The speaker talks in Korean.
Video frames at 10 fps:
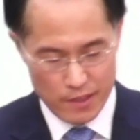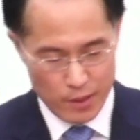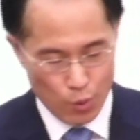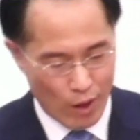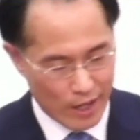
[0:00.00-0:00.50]

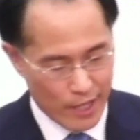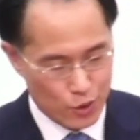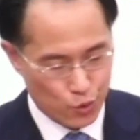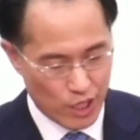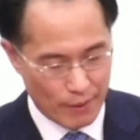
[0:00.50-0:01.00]
왕의
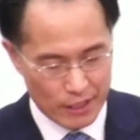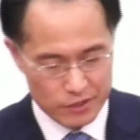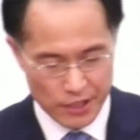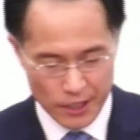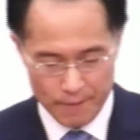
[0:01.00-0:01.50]
초대를
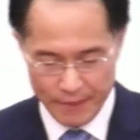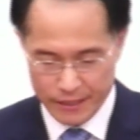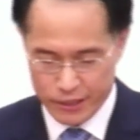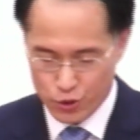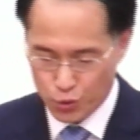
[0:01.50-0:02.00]
받았는데
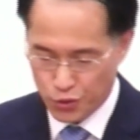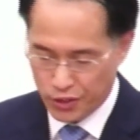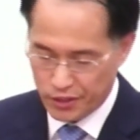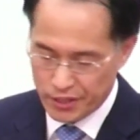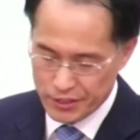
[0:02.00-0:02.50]
그 초청에
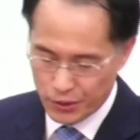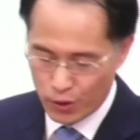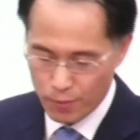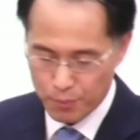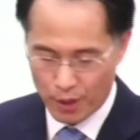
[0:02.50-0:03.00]

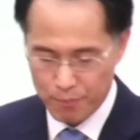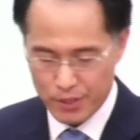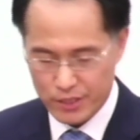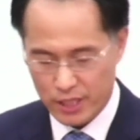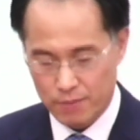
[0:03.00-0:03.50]
대해서
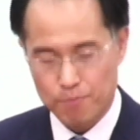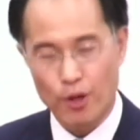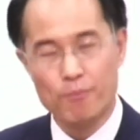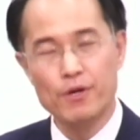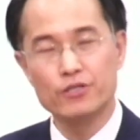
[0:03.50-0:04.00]
변변찮은
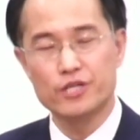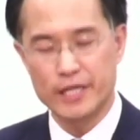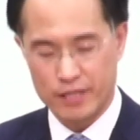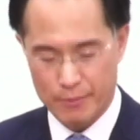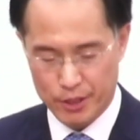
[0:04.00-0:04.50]
변명들을
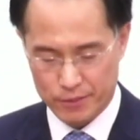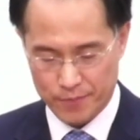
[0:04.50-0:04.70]
댄다면